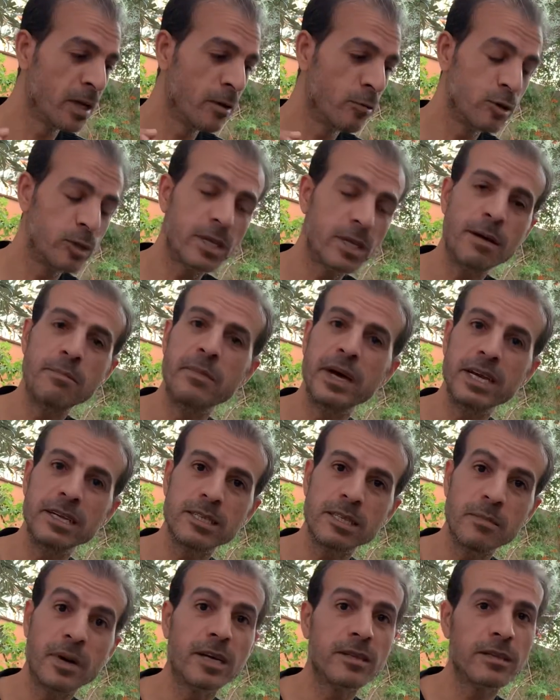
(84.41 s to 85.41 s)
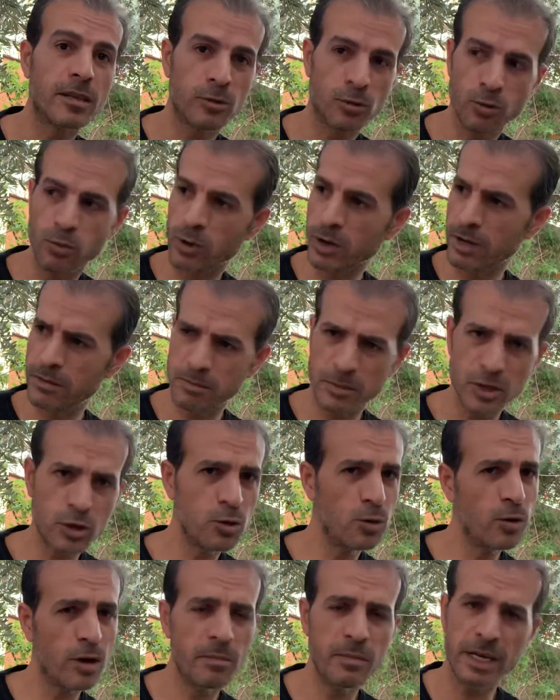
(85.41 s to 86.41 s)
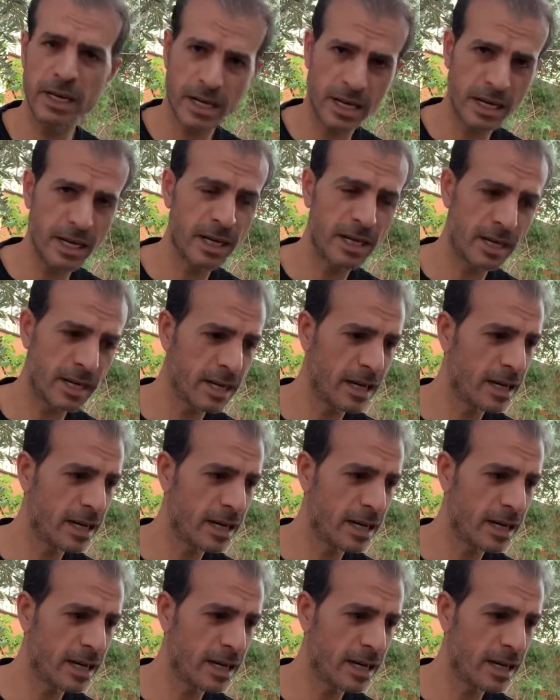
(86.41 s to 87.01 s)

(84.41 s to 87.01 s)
وسمى اسمها تطوره مشهوره بيننا ك...